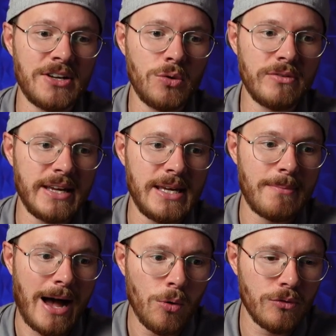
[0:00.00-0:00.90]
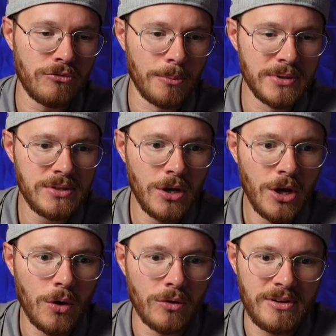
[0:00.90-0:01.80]
Nova eben auch wuppen.
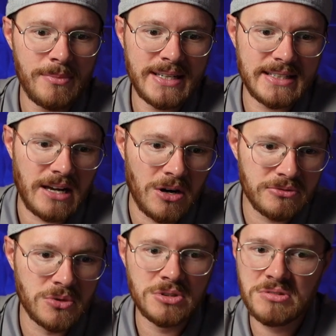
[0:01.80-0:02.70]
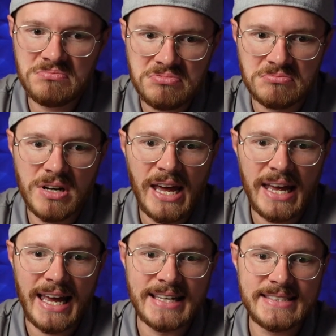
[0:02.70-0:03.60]
Und wenn man da drauf guckt,
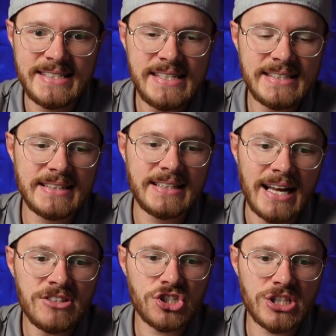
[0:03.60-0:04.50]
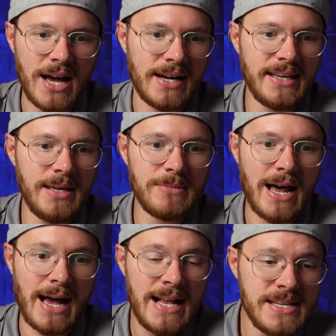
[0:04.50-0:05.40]
es sieht ganz stark eben
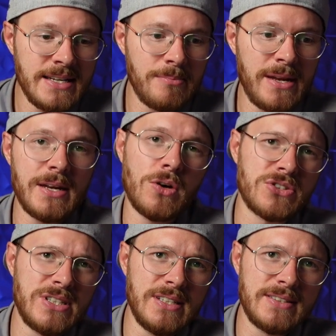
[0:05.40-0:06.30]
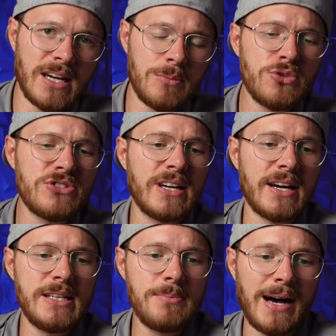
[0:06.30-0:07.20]
nach allen Elementen aus, die die Terra
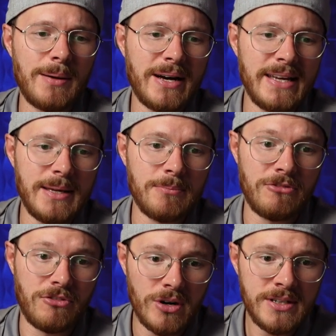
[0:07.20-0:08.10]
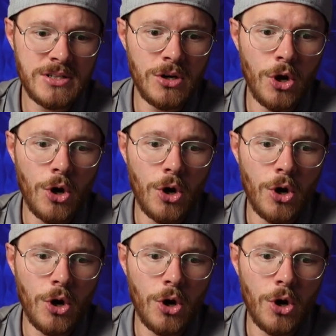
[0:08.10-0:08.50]
Mystica-Liebhaber eben wollen.